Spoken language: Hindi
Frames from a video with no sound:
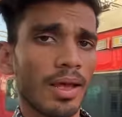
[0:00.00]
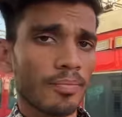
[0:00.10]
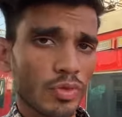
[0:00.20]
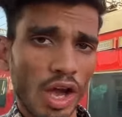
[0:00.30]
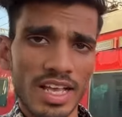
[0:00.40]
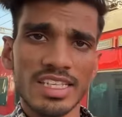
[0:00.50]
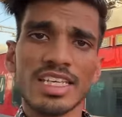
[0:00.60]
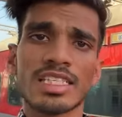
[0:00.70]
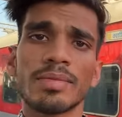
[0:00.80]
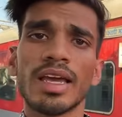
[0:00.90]
तो आज की
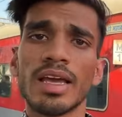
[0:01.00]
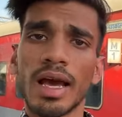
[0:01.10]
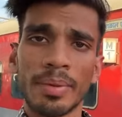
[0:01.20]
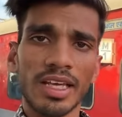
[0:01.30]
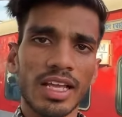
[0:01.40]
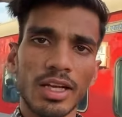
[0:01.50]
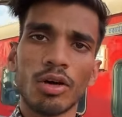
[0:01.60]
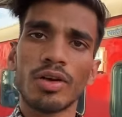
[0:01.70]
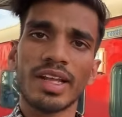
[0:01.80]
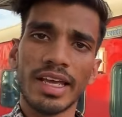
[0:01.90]
इसी में अपनी यात्रा
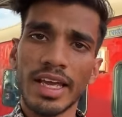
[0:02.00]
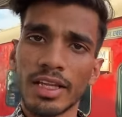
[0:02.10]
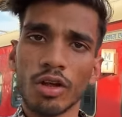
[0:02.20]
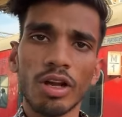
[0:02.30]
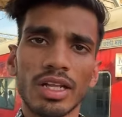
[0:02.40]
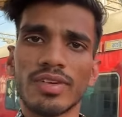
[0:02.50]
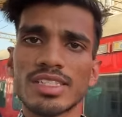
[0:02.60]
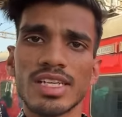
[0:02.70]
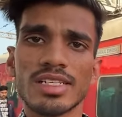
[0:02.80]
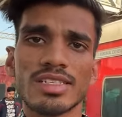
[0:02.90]
होने वाली है इंदौर रेलवे
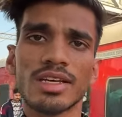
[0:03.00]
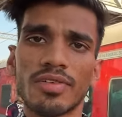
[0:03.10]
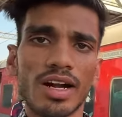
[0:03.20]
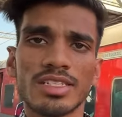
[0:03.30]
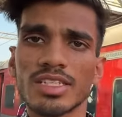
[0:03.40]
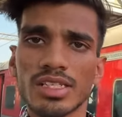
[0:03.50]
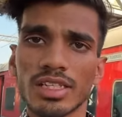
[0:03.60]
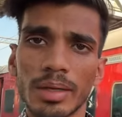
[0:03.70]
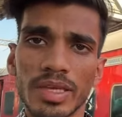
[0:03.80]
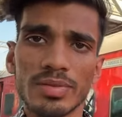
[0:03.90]
स्टेशन से वाराणसी जंक्शन
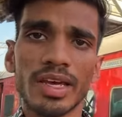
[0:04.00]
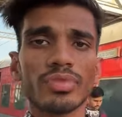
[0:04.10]
के बीच में